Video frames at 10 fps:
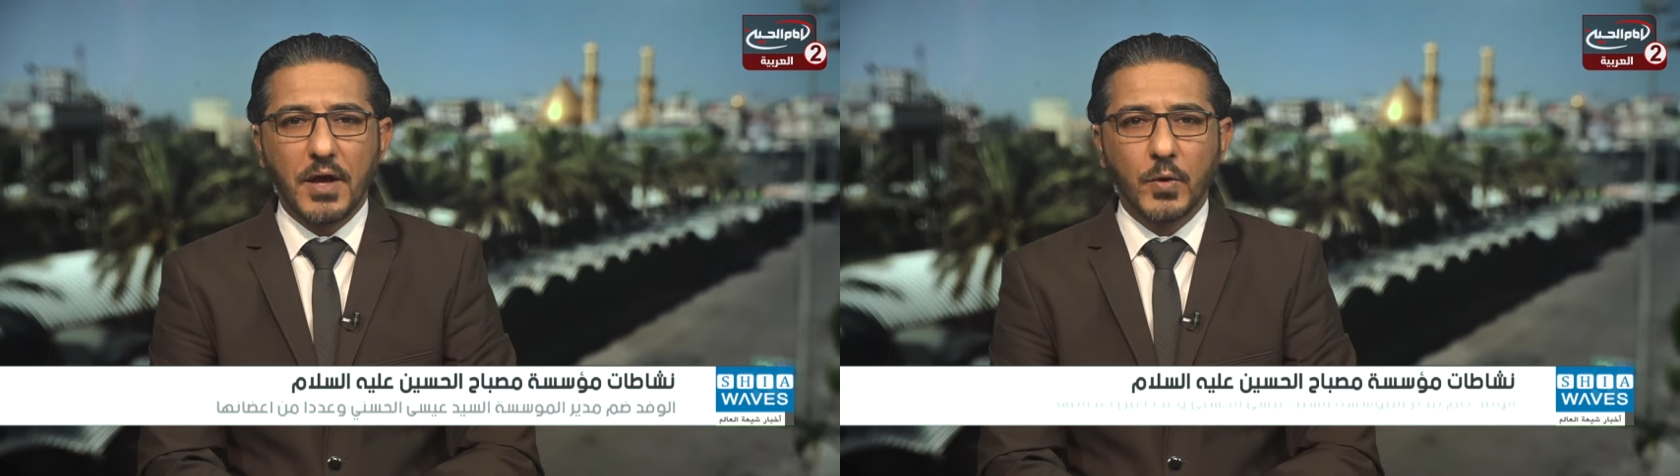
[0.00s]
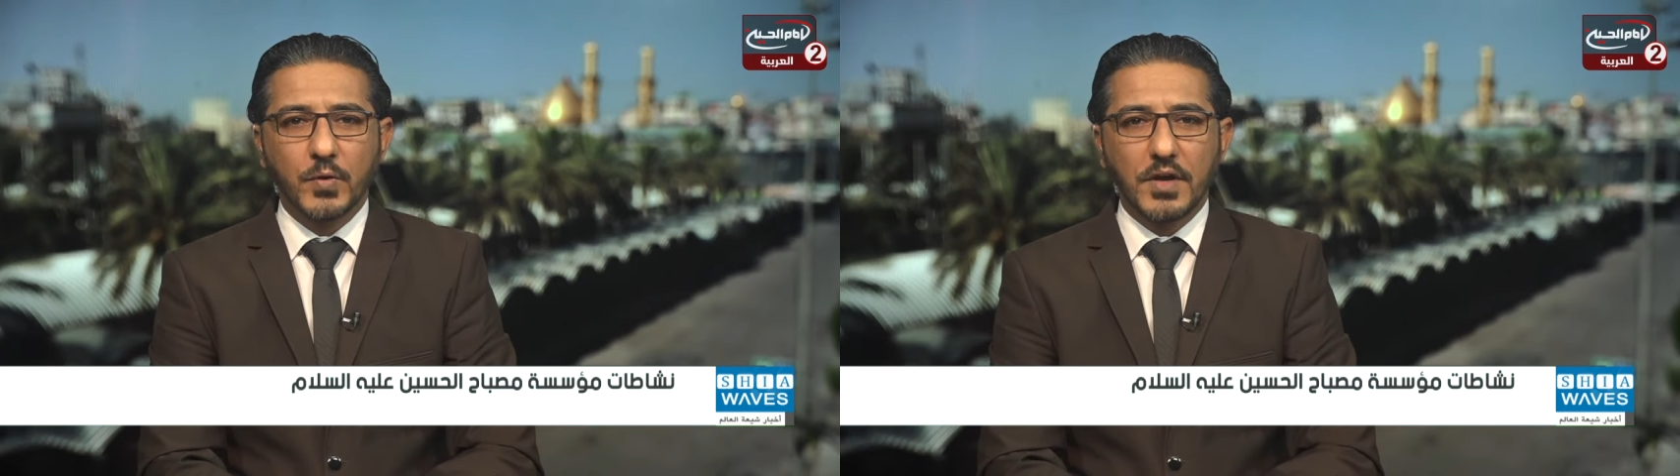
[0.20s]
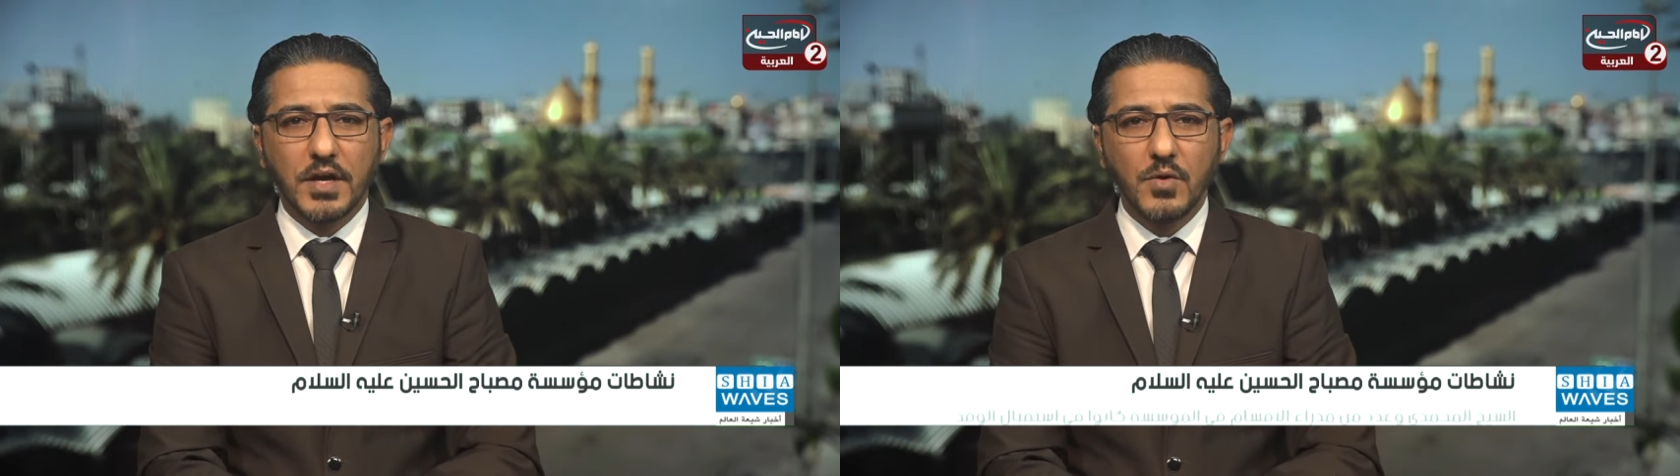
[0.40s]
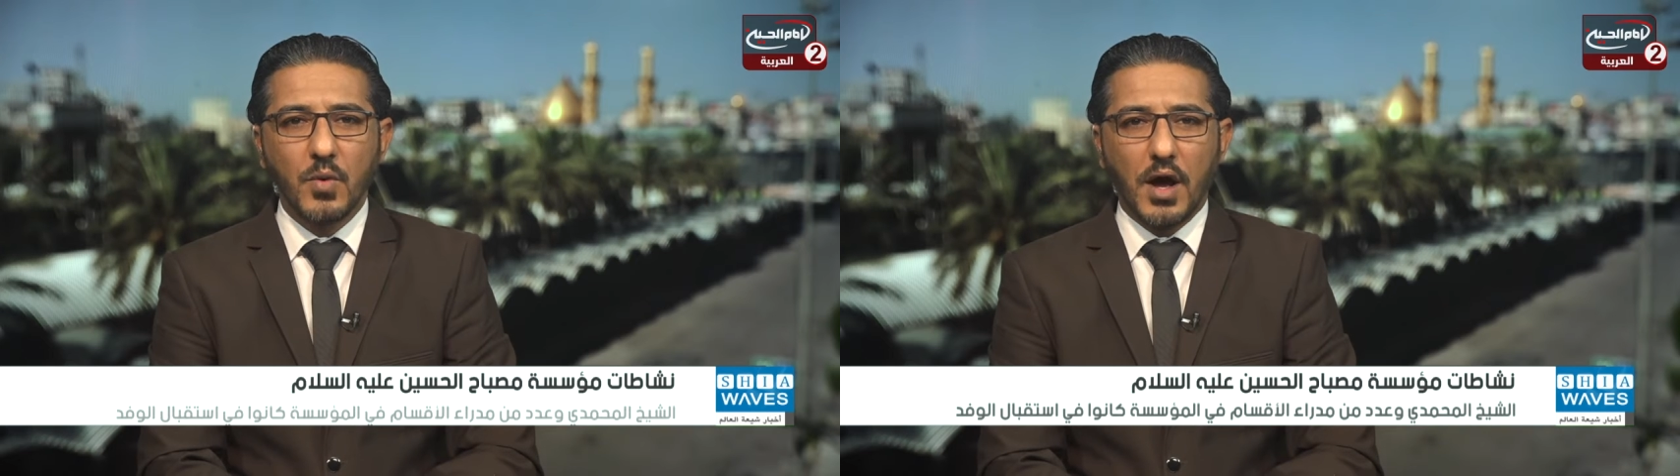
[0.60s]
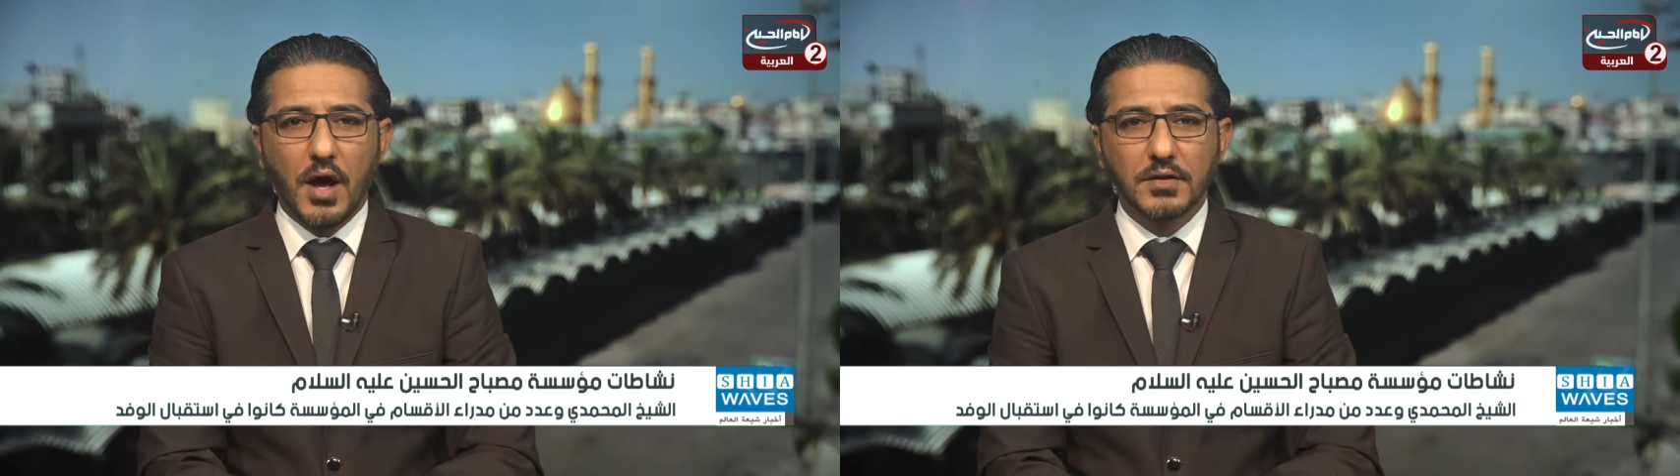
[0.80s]
الحسين
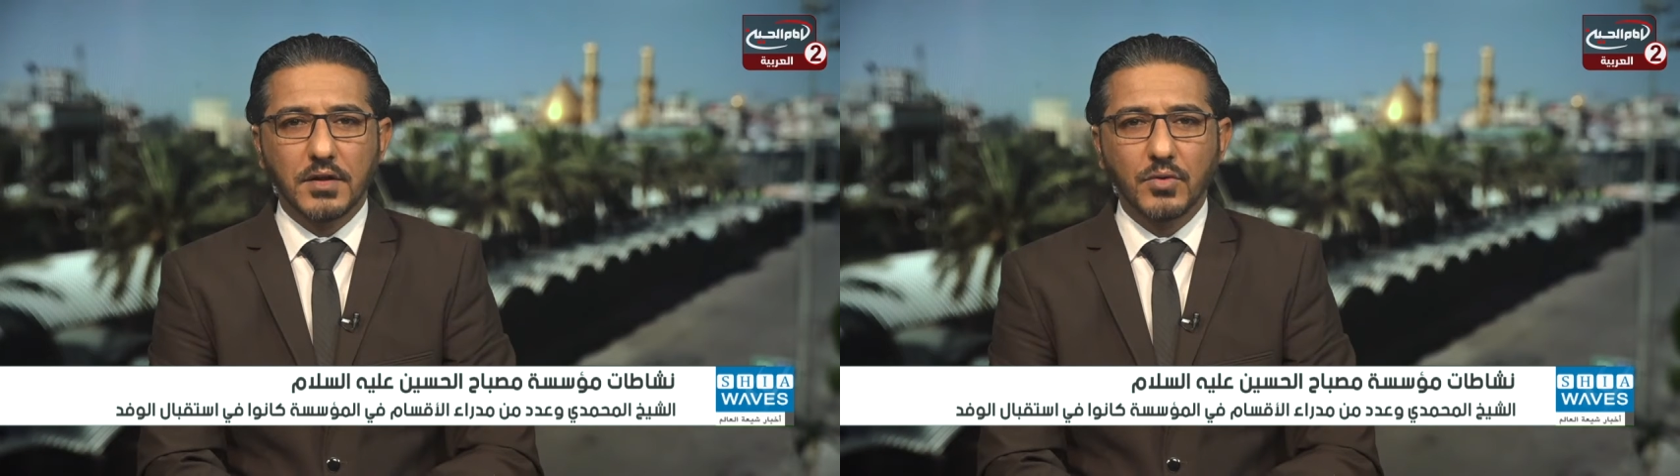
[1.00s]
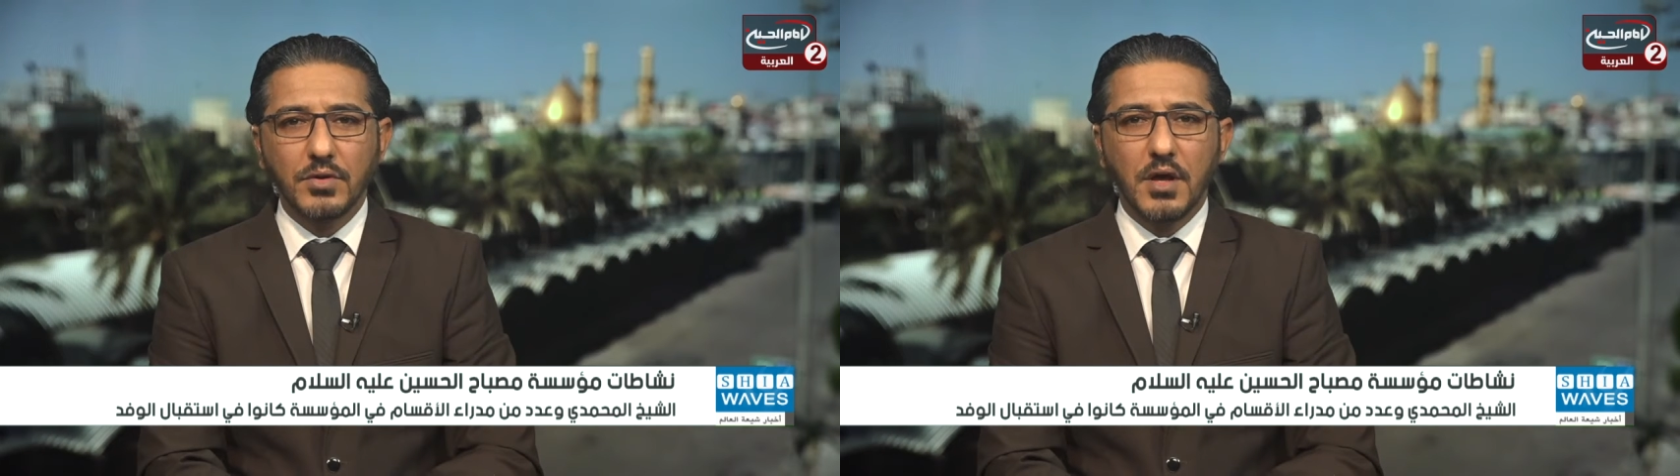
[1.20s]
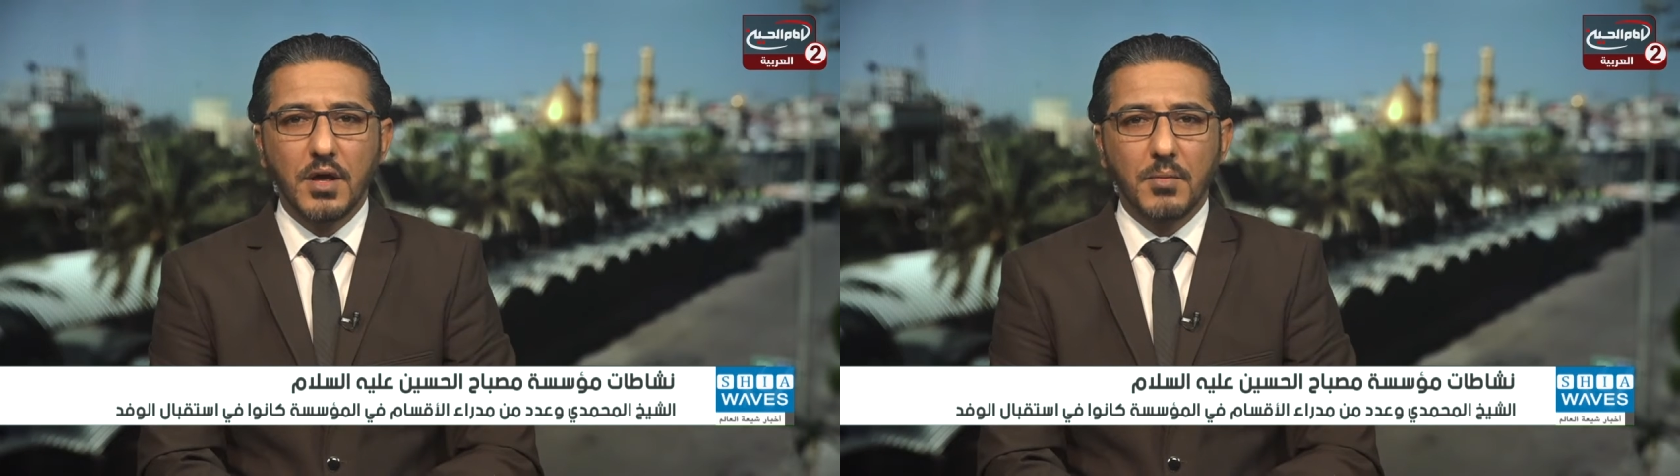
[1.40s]
وعدد